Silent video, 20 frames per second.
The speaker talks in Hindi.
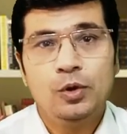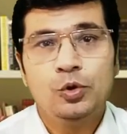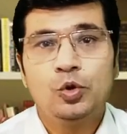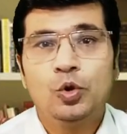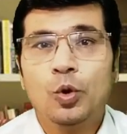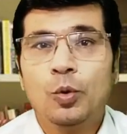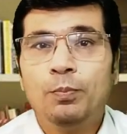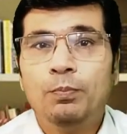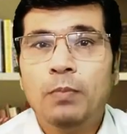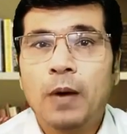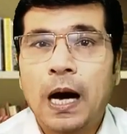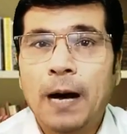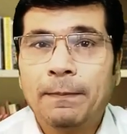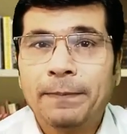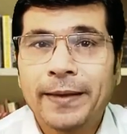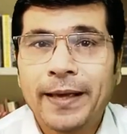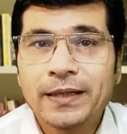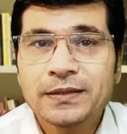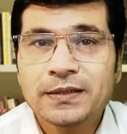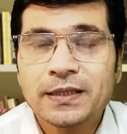तो आप
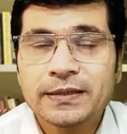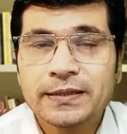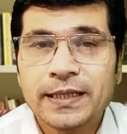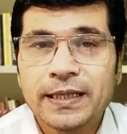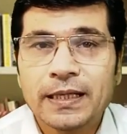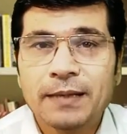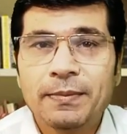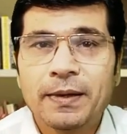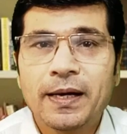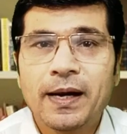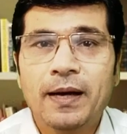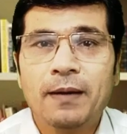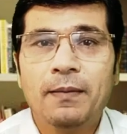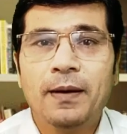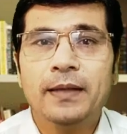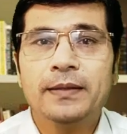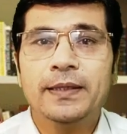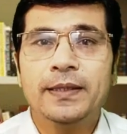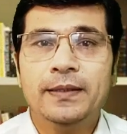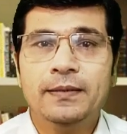कह सकते हैं कि बेकार
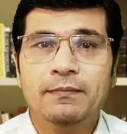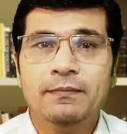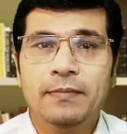बात है